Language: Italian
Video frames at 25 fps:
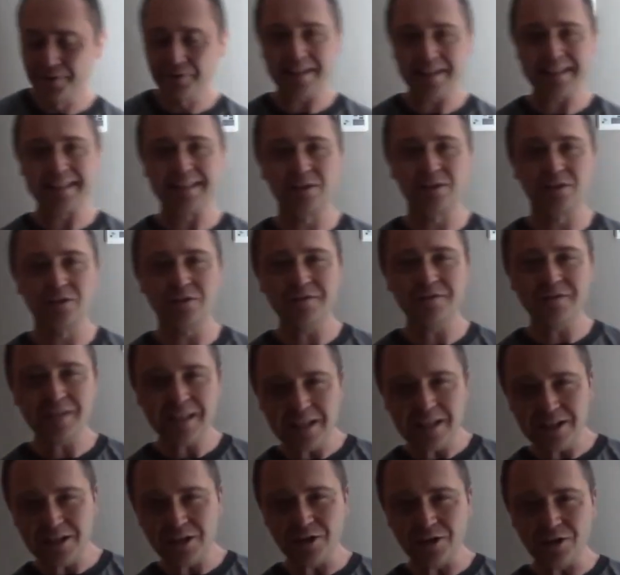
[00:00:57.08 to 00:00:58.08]
questo
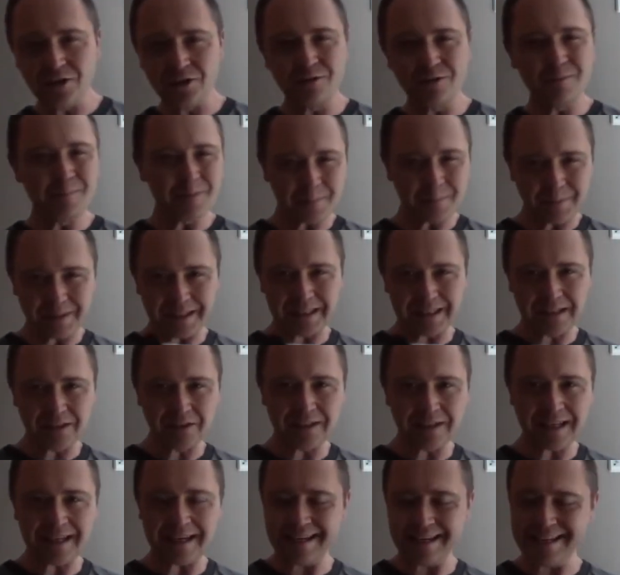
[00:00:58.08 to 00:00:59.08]
video un po'
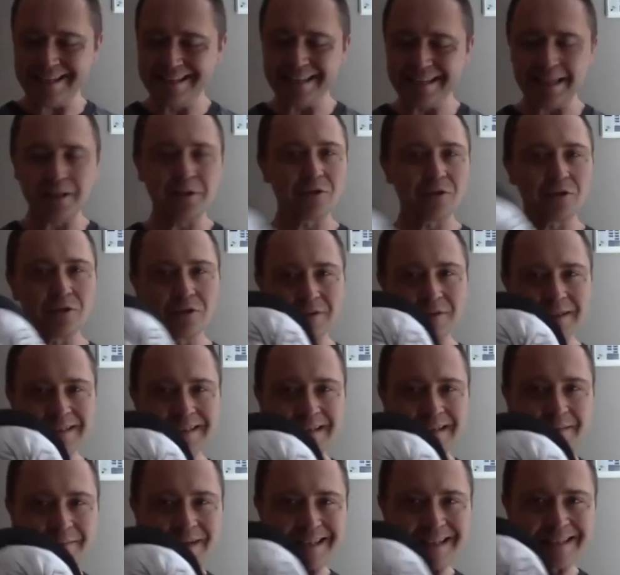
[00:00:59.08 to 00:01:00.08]
particolare è iniziato con
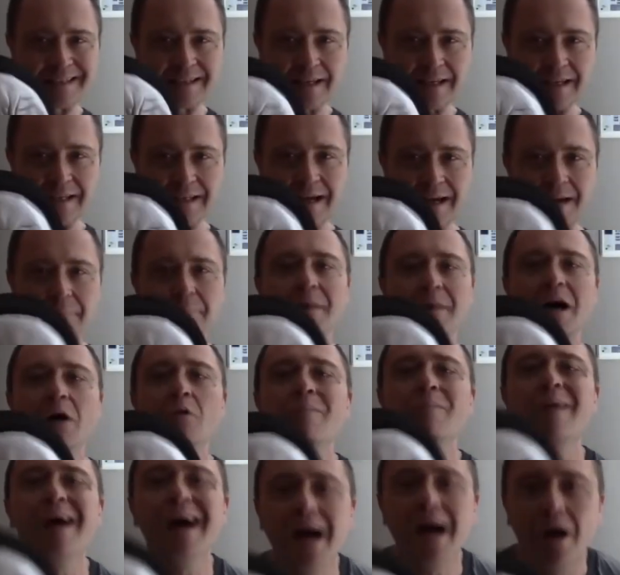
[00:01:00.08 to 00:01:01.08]
questa maschera da
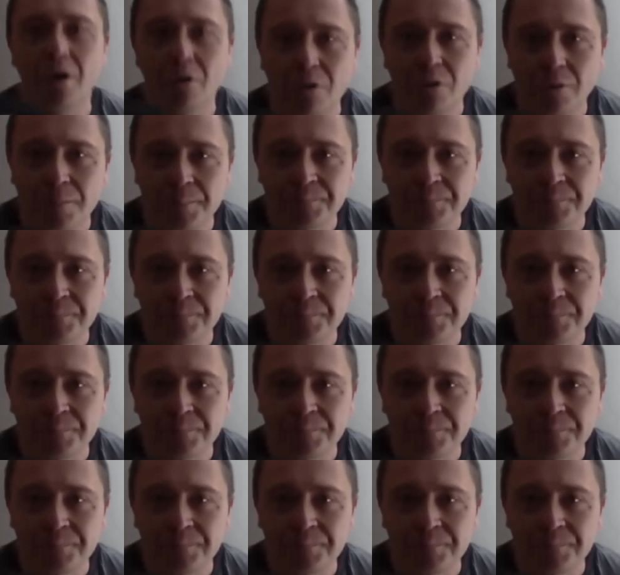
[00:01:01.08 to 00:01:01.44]
Bau Bau?